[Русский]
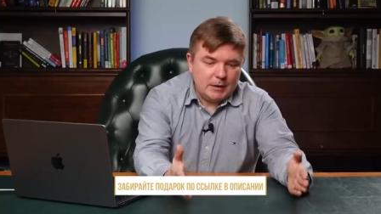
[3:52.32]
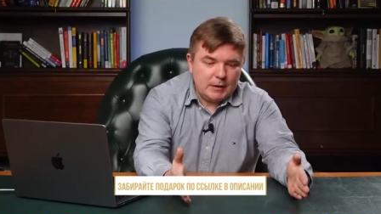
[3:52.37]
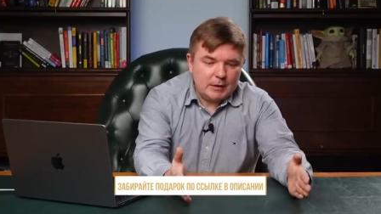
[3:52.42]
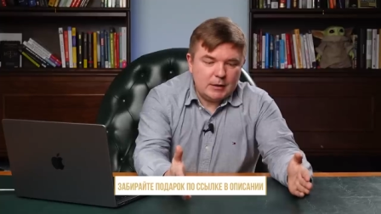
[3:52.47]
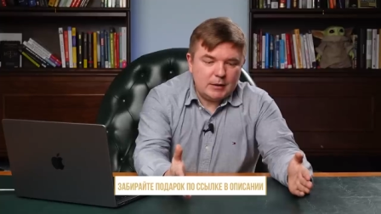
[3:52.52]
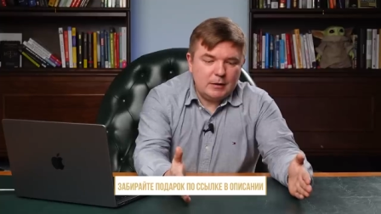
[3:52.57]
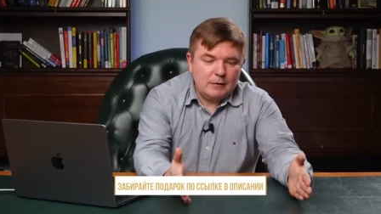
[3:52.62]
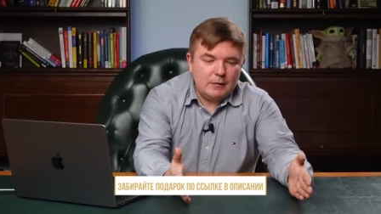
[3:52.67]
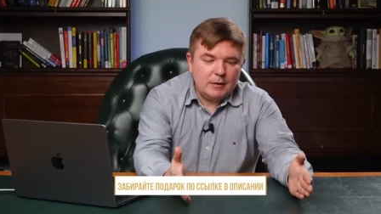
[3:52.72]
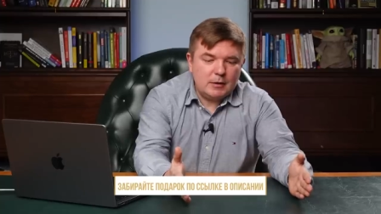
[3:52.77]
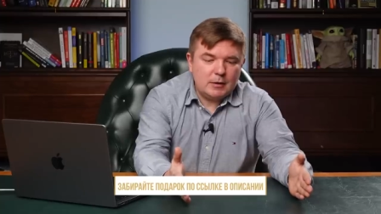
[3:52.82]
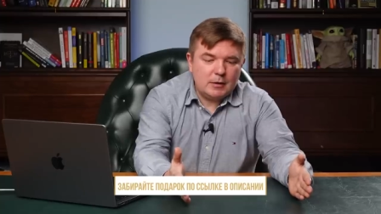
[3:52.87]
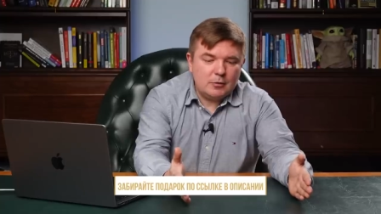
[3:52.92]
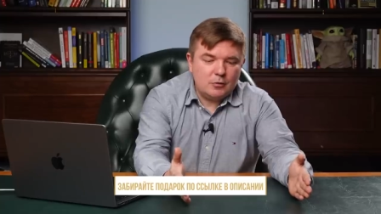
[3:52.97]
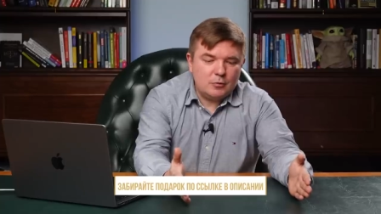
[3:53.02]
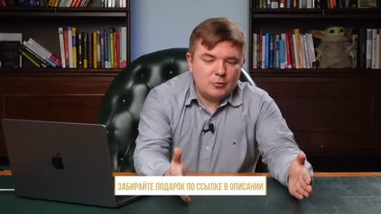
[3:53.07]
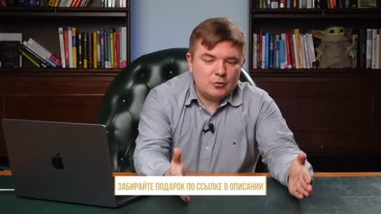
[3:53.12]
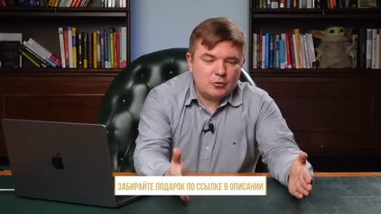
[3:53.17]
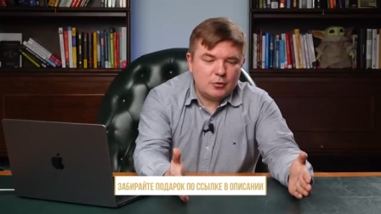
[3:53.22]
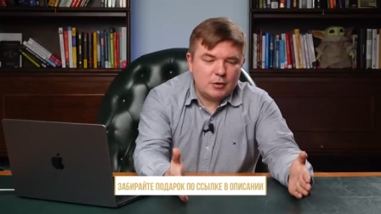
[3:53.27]
И это говорит о
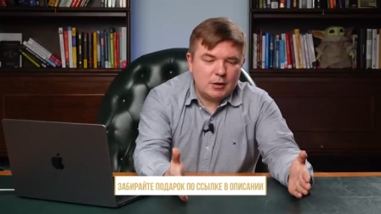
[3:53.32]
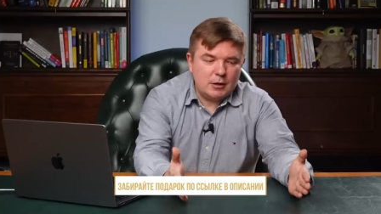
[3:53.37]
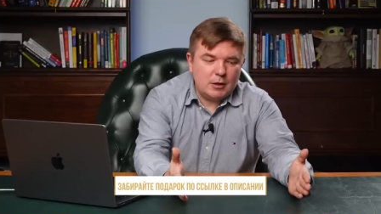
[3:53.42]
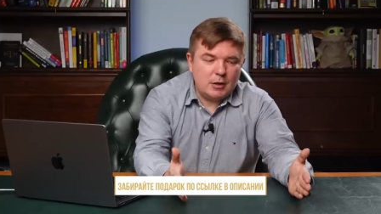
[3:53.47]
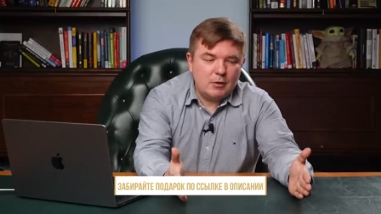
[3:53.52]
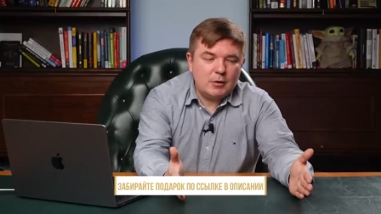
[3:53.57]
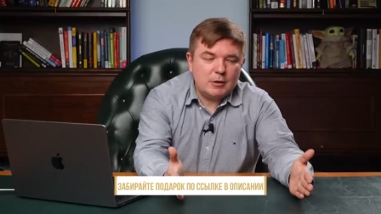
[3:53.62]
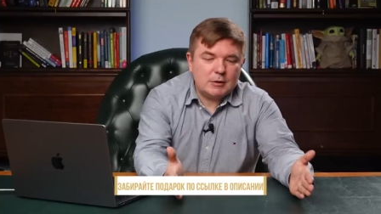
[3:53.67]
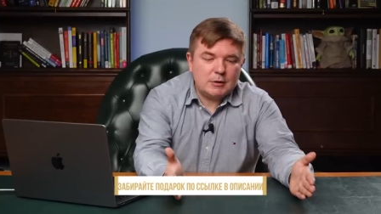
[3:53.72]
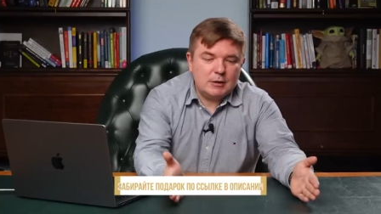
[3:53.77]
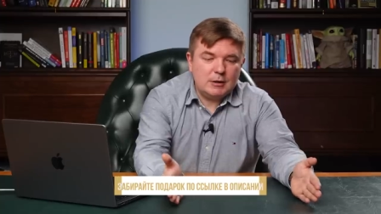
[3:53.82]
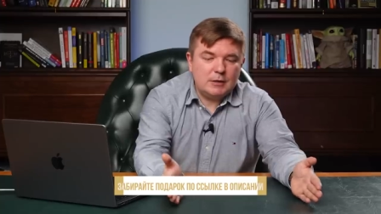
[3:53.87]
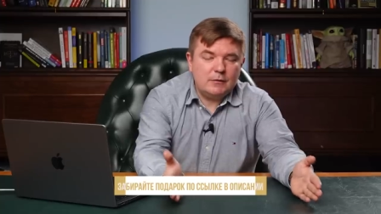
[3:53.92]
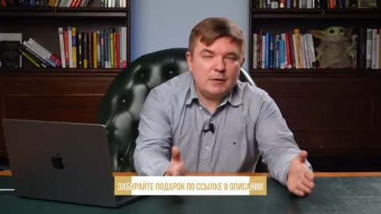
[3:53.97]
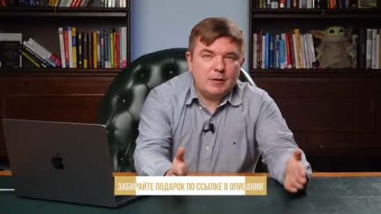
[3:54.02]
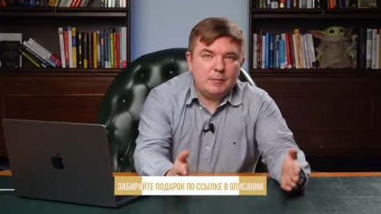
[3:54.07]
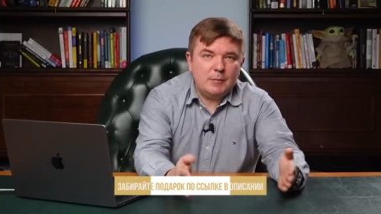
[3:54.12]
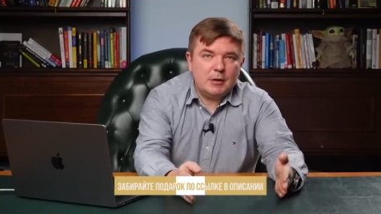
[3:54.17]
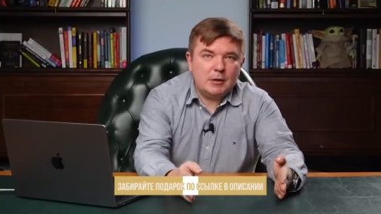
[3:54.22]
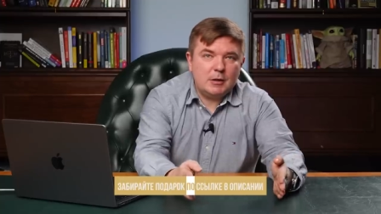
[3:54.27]
том, что когда у нас
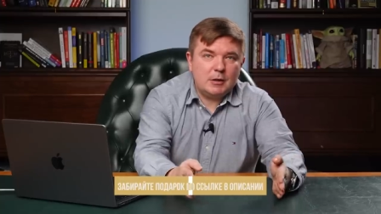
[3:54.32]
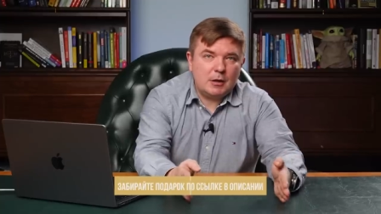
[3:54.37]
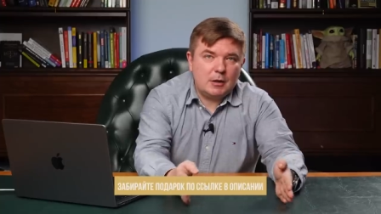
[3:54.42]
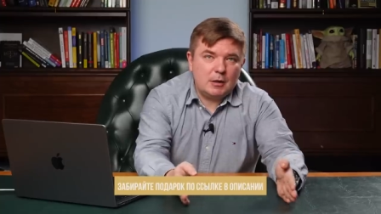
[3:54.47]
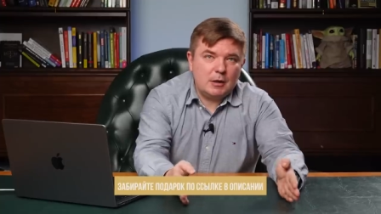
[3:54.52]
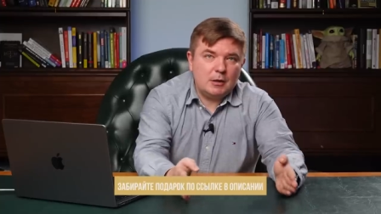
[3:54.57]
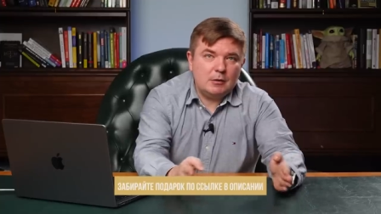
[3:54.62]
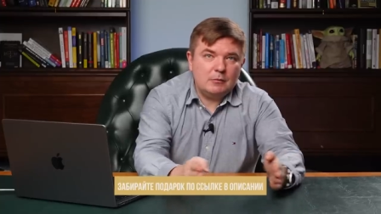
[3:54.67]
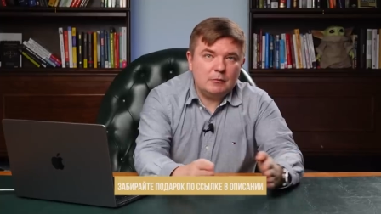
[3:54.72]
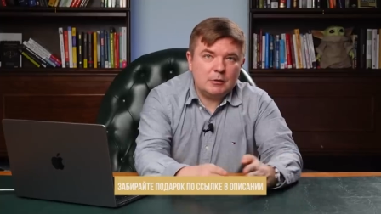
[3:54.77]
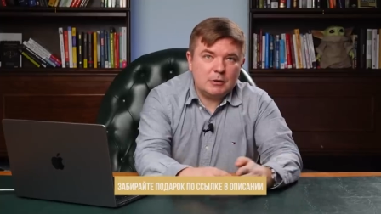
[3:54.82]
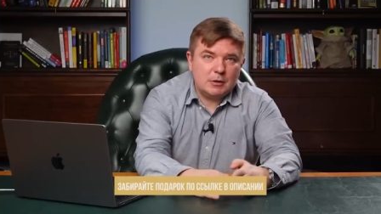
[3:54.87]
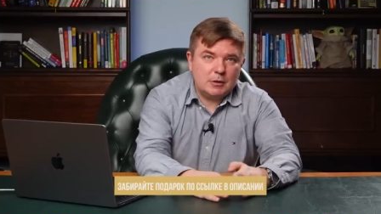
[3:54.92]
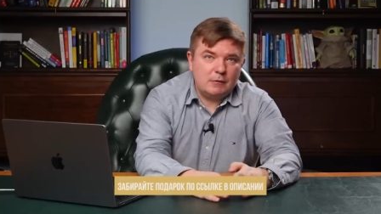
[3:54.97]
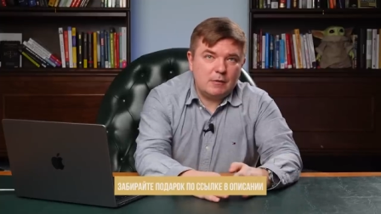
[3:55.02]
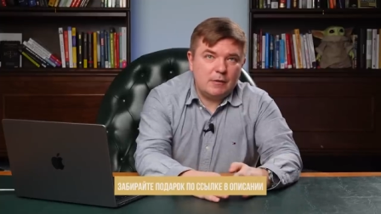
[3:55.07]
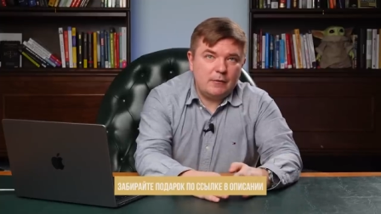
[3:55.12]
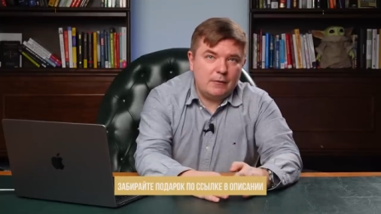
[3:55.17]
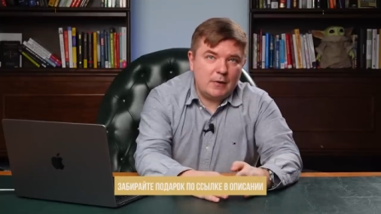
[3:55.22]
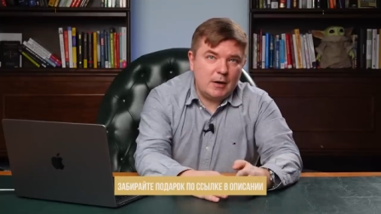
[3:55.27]
одновременно накладываются
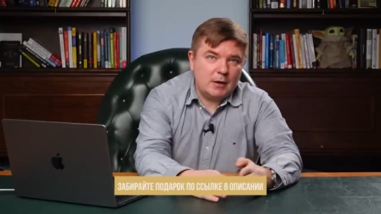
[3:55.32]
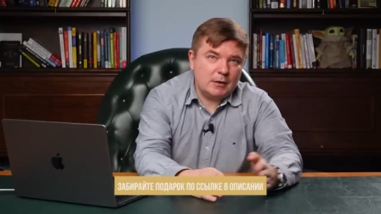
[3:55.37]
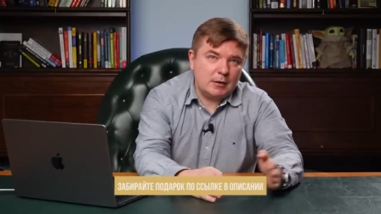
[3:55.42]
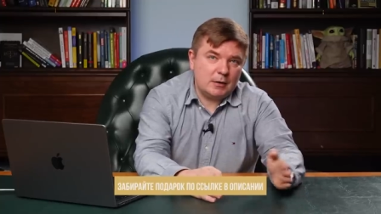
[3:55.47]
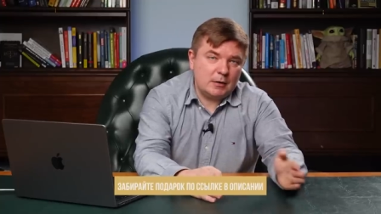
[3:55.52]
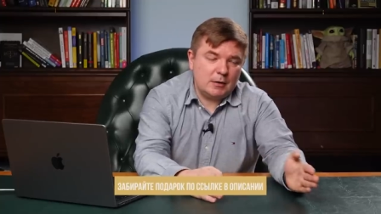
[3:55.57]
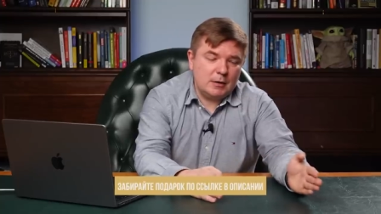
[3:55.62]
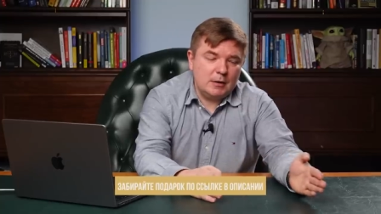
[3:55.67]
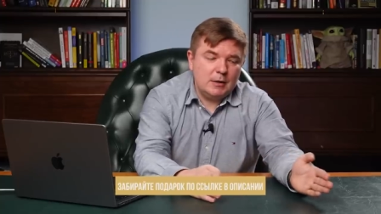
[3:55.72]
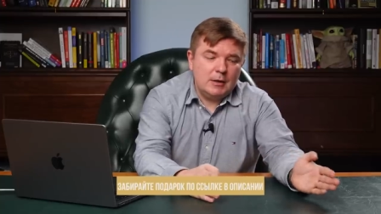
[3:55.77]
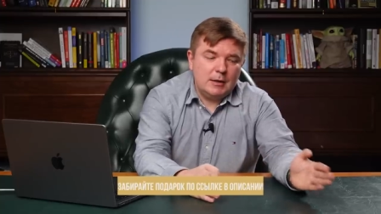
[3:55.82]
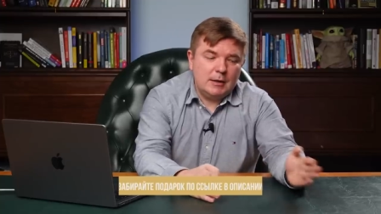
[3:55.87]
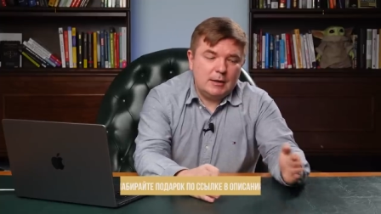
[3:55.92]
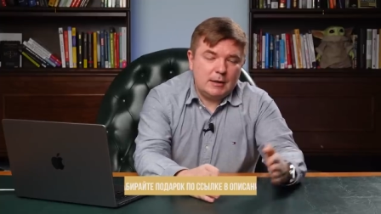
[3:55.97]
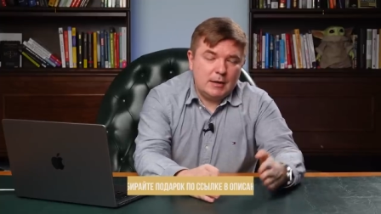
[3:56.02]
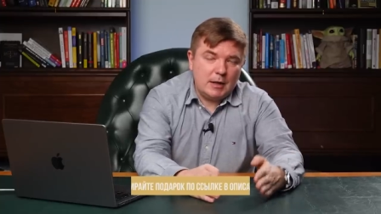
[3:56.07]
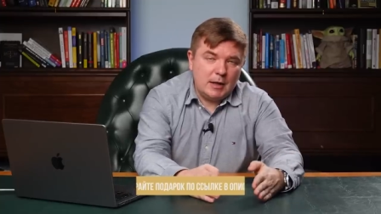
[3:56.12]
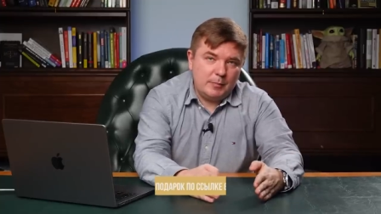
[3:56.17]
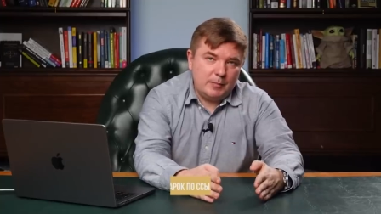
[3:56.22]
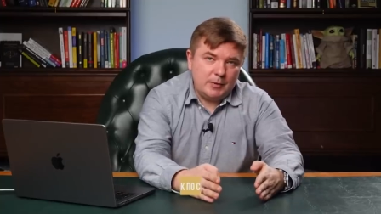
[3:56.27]
два фактора
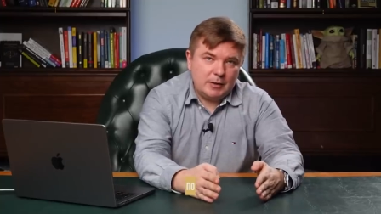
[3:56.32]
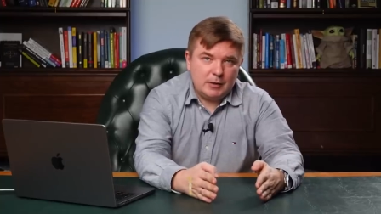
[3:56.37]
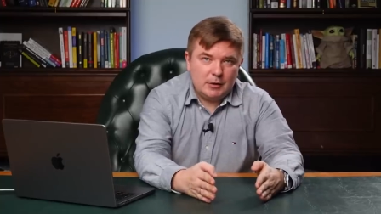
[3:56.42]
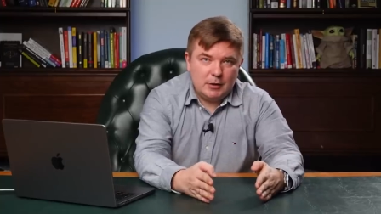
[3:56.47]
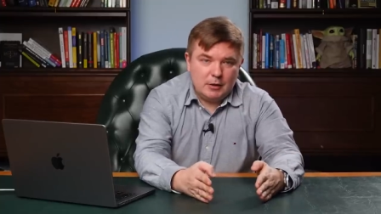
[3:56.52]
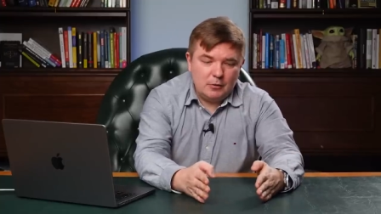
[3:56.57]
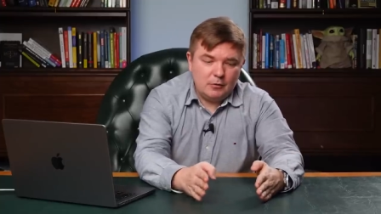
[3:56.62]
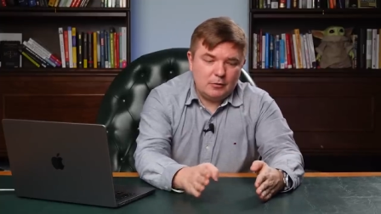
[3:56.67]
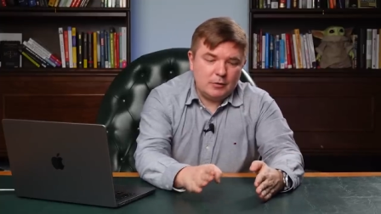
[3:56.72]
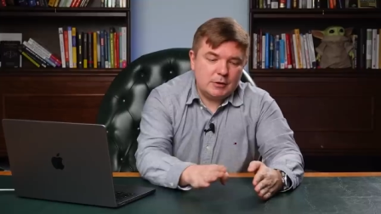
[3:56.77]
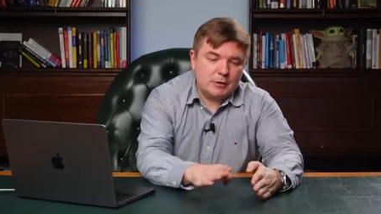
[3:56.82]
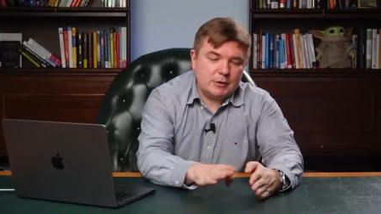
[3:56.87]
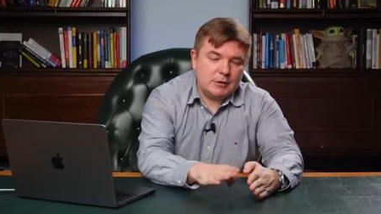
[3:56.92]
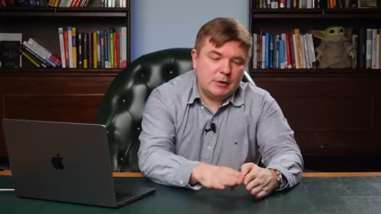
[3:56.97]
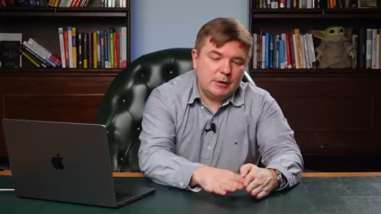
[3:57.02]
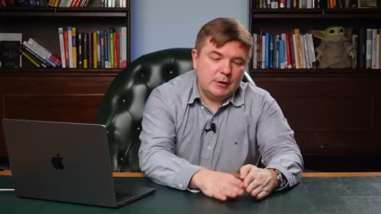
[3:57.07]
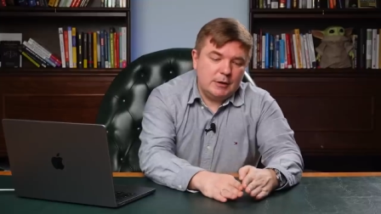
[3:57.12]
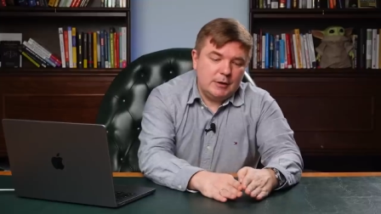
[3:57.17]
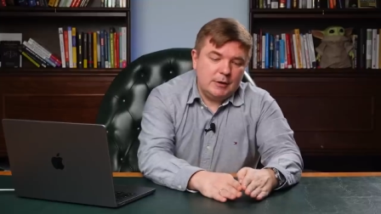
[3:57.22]
неопределенность